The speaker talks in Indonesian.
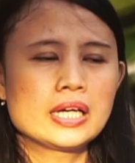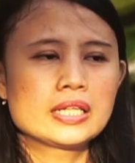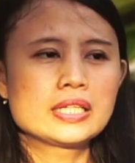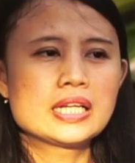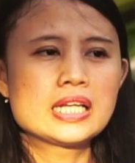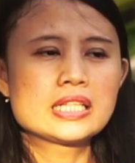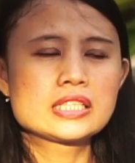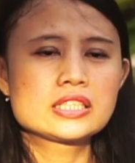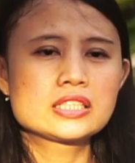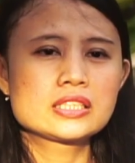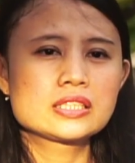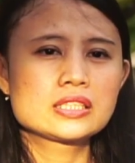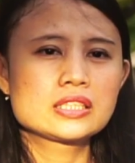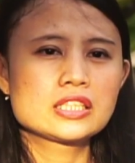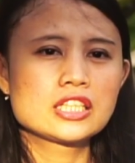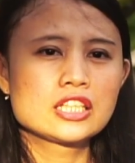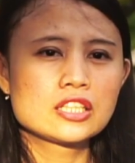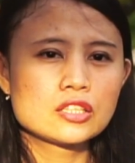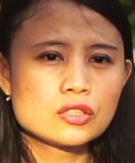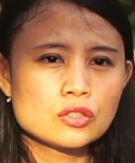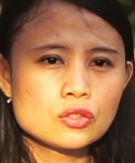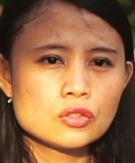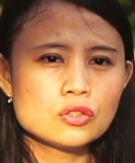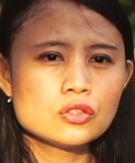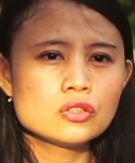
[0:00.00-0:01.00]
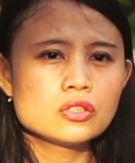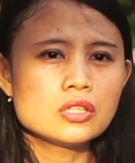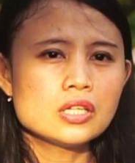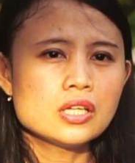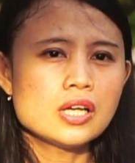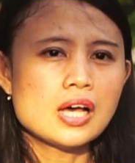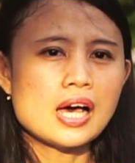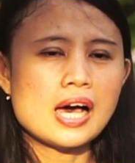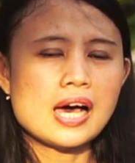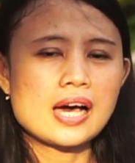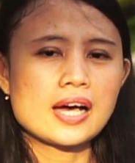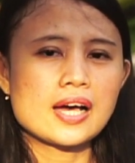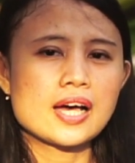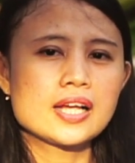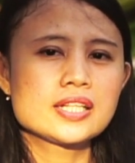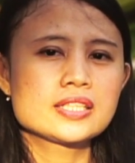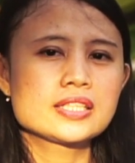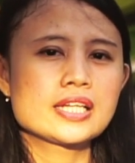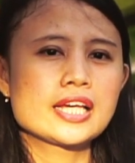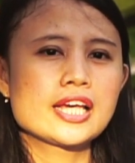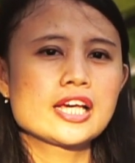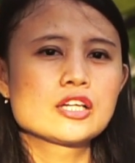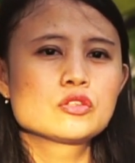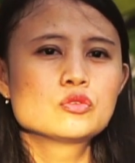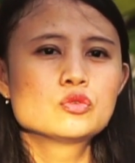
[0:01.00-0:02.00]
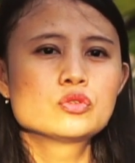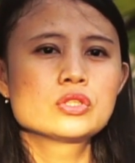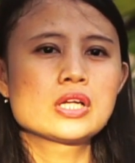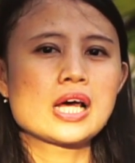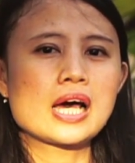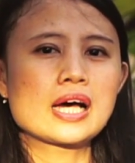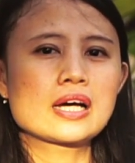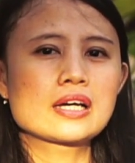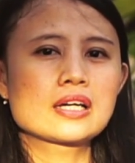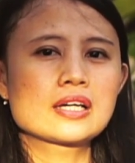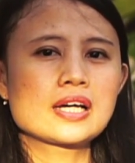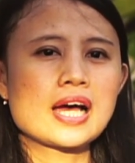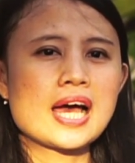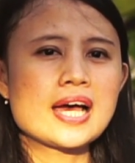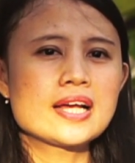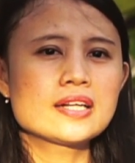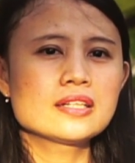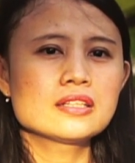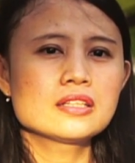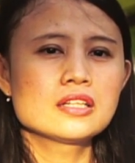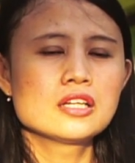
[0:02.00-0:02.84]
dan itu akan saya gunakan